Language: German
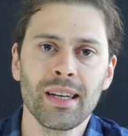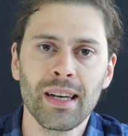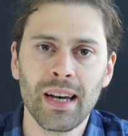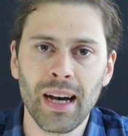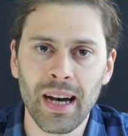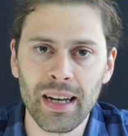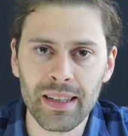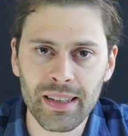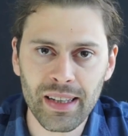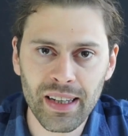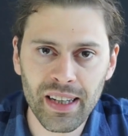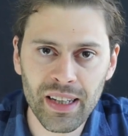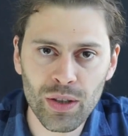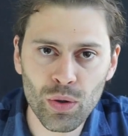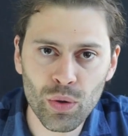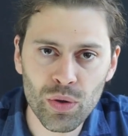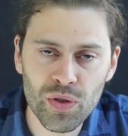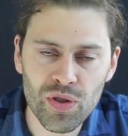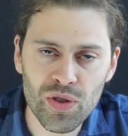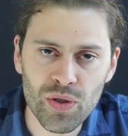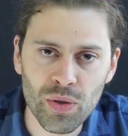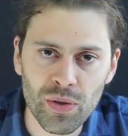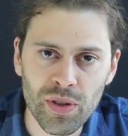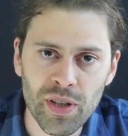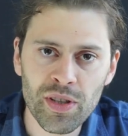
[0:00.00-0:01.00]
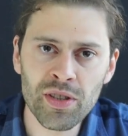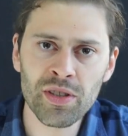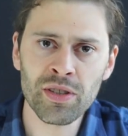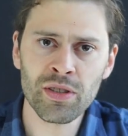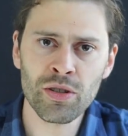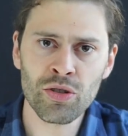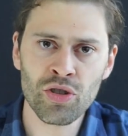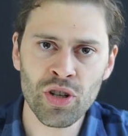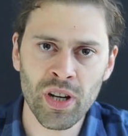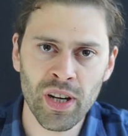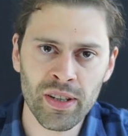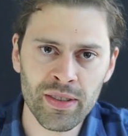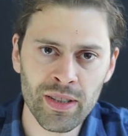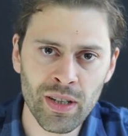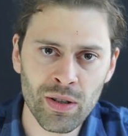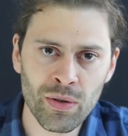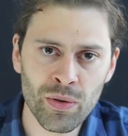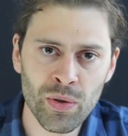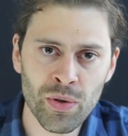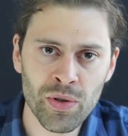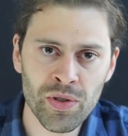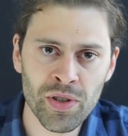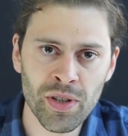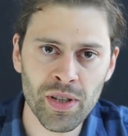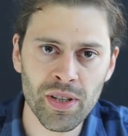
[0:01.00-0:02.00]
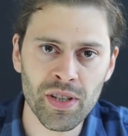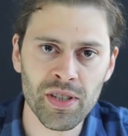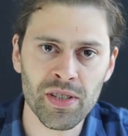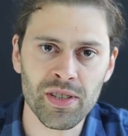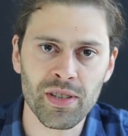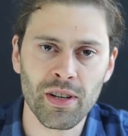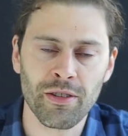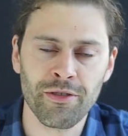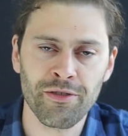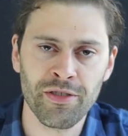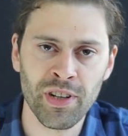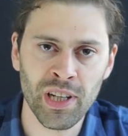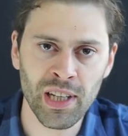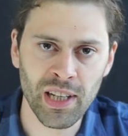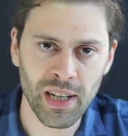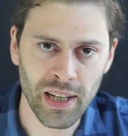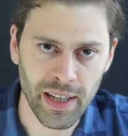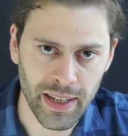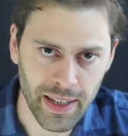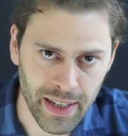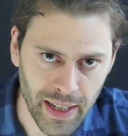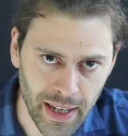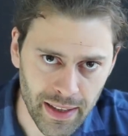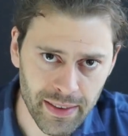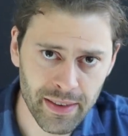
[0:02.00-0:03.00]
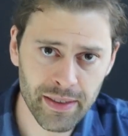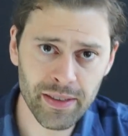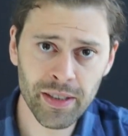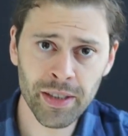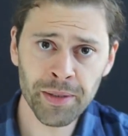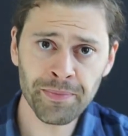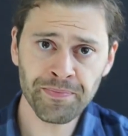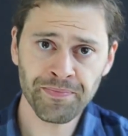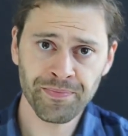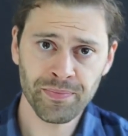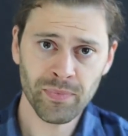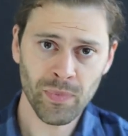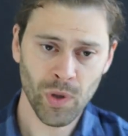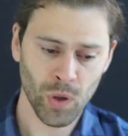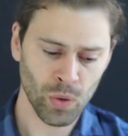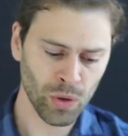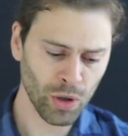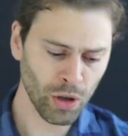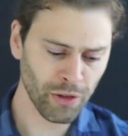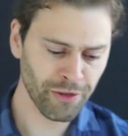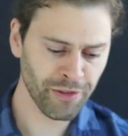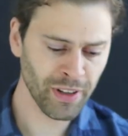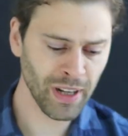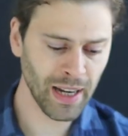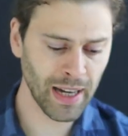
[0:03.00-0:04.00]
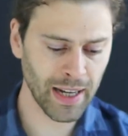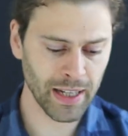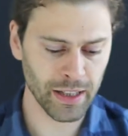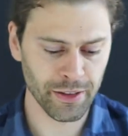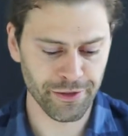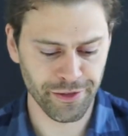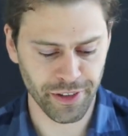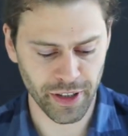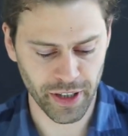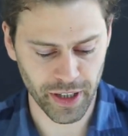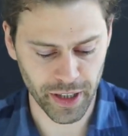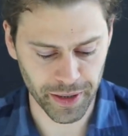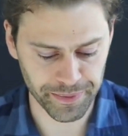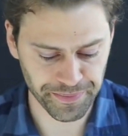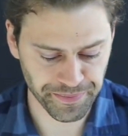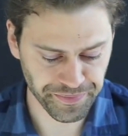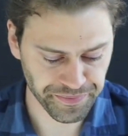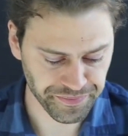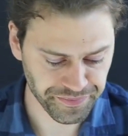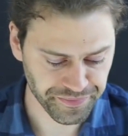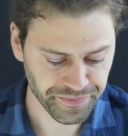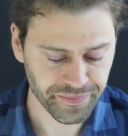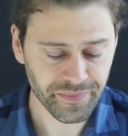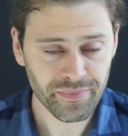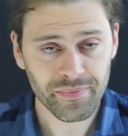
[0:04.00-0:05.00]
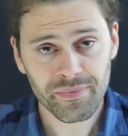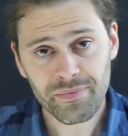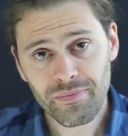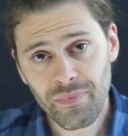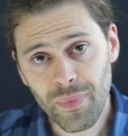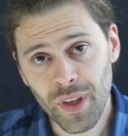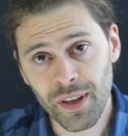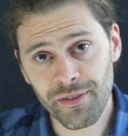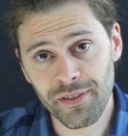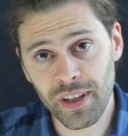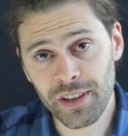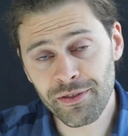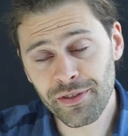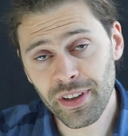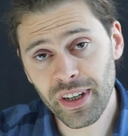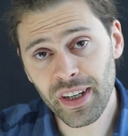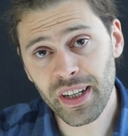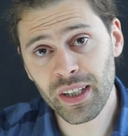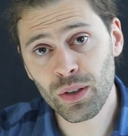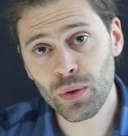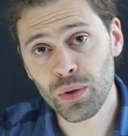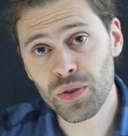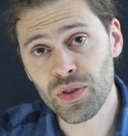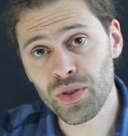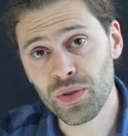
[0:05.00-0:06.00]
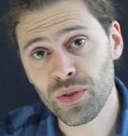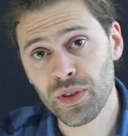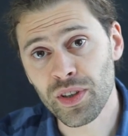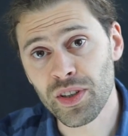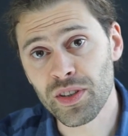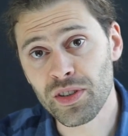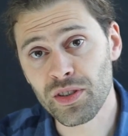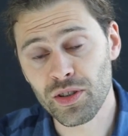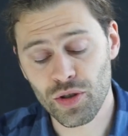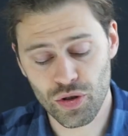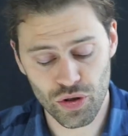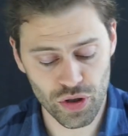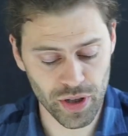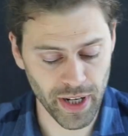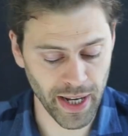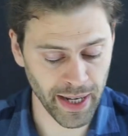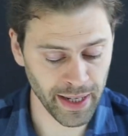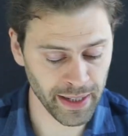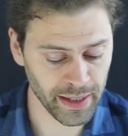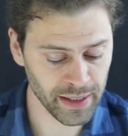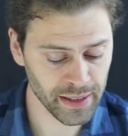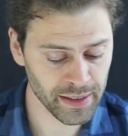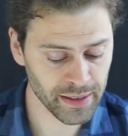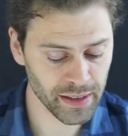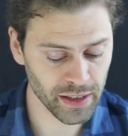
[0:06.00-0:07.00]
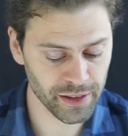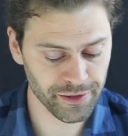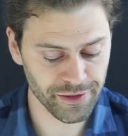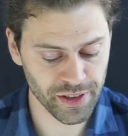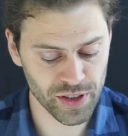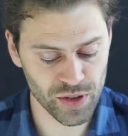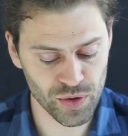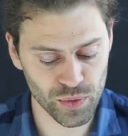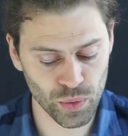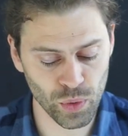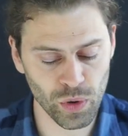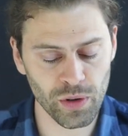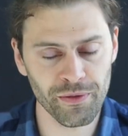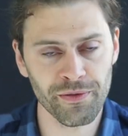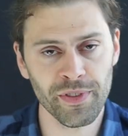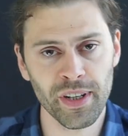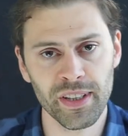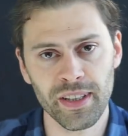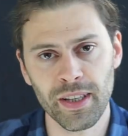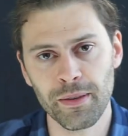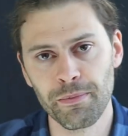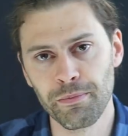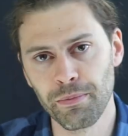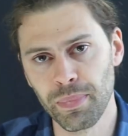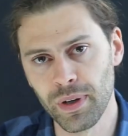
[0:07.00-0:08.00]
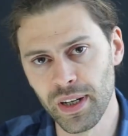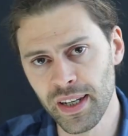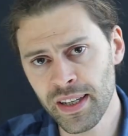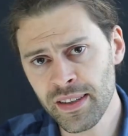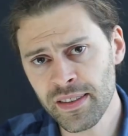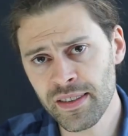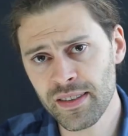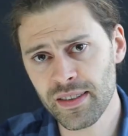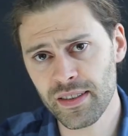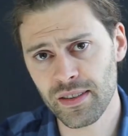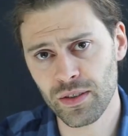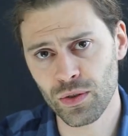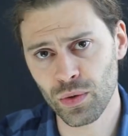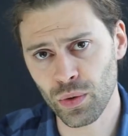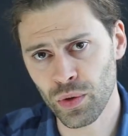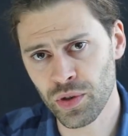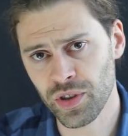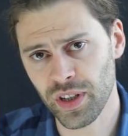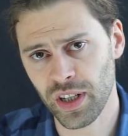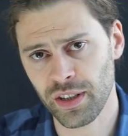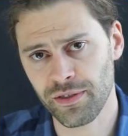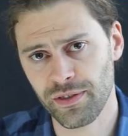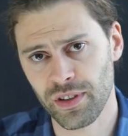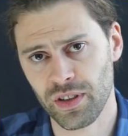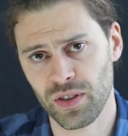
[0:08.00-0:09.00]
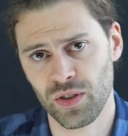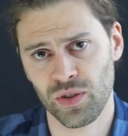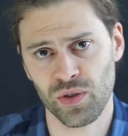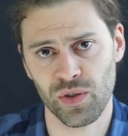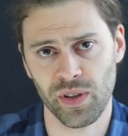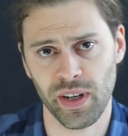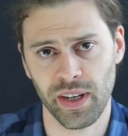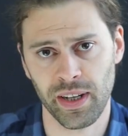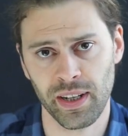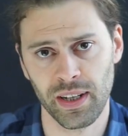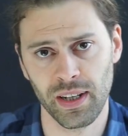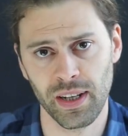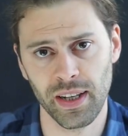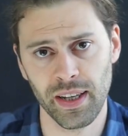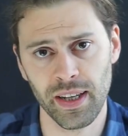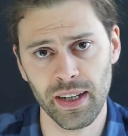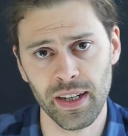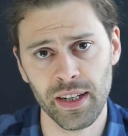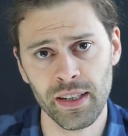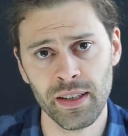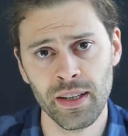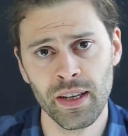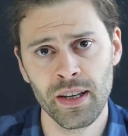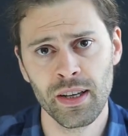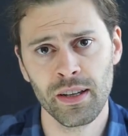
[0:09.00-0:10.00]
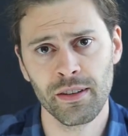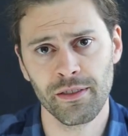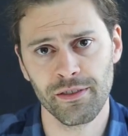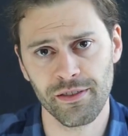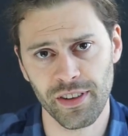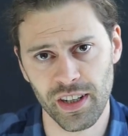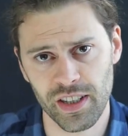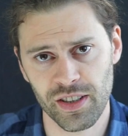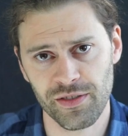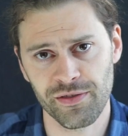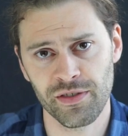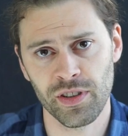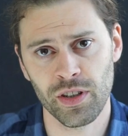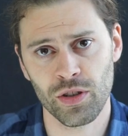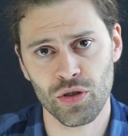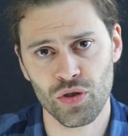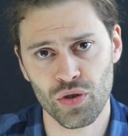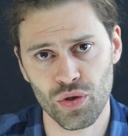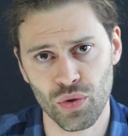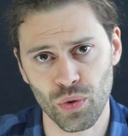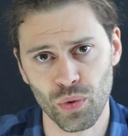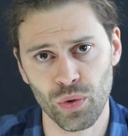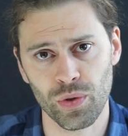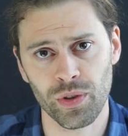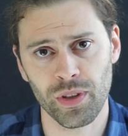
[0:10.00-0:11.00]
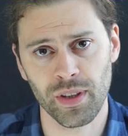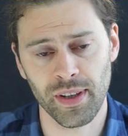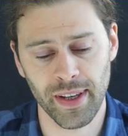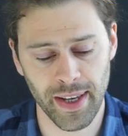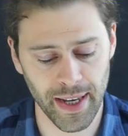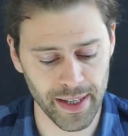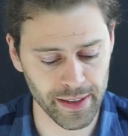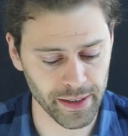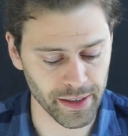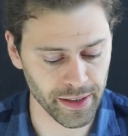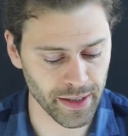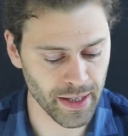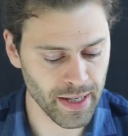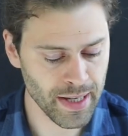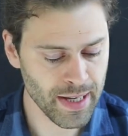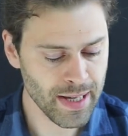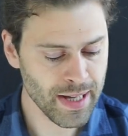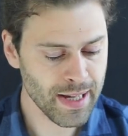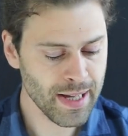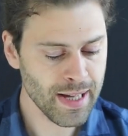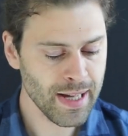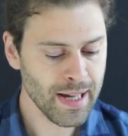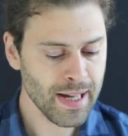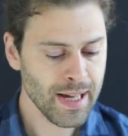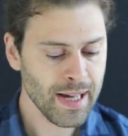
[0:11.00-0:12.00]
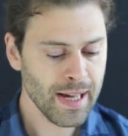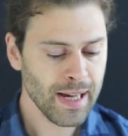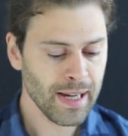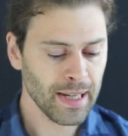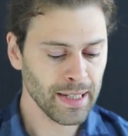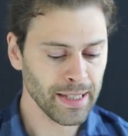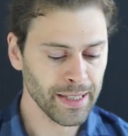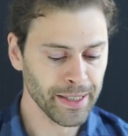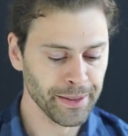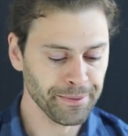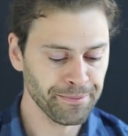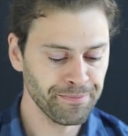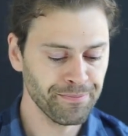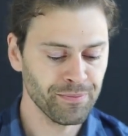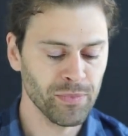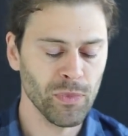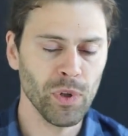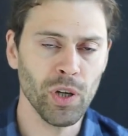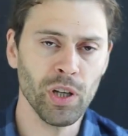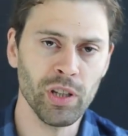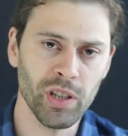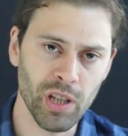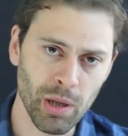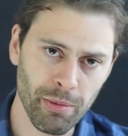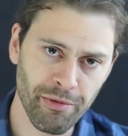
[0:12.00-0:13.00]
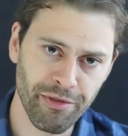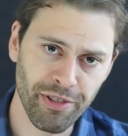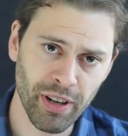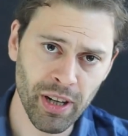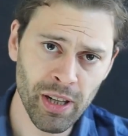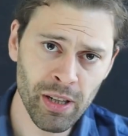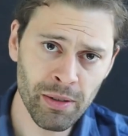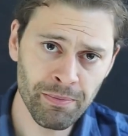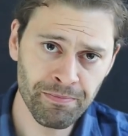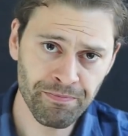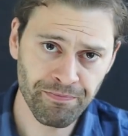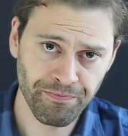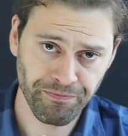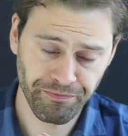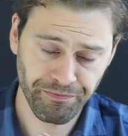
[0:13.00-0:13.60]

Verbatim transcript: Eine reduktionistische Analyse ist da viel eleganter und auch viel einfacher wenn wir reduktionistisch denken, dann versuchen wir den Blitz durch etwas zu erklären, was wir schon kennen. Ähm, in dem Fall